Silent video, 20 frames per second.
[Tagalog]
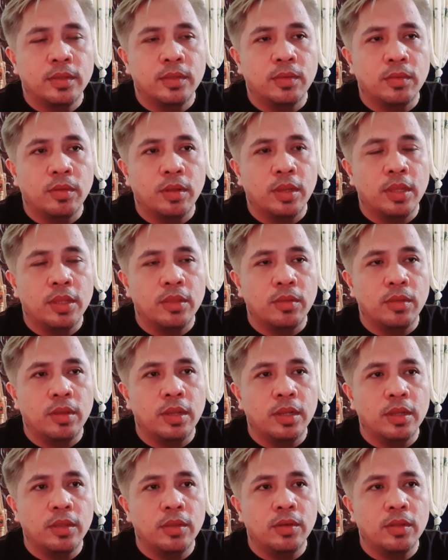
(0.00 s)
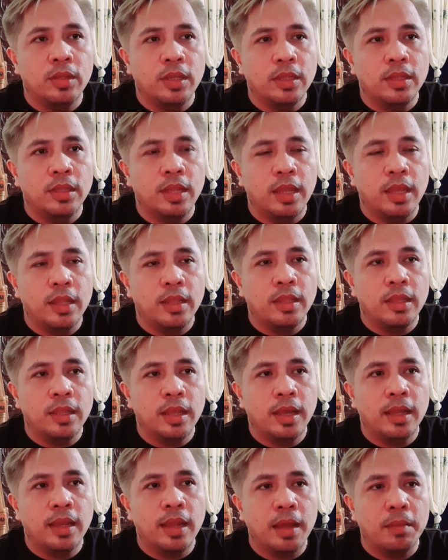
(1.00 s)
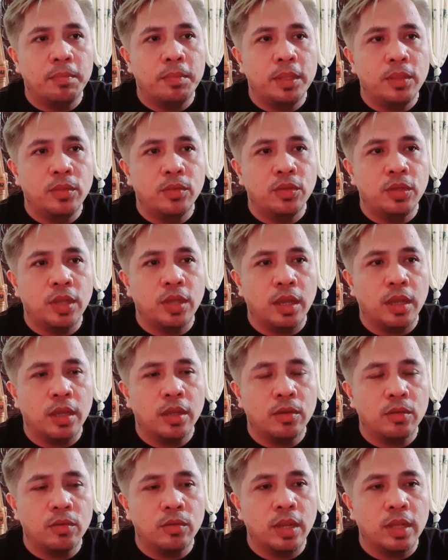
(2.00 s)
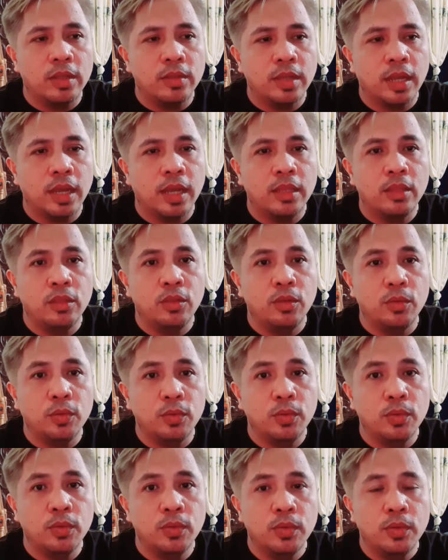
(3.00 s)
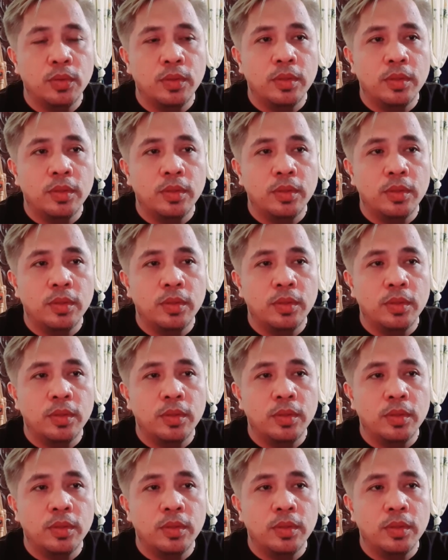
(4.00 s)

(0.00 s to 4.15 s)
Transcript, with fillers: So click nyo lang yon and then hanapin nyo siya kung nasaan yung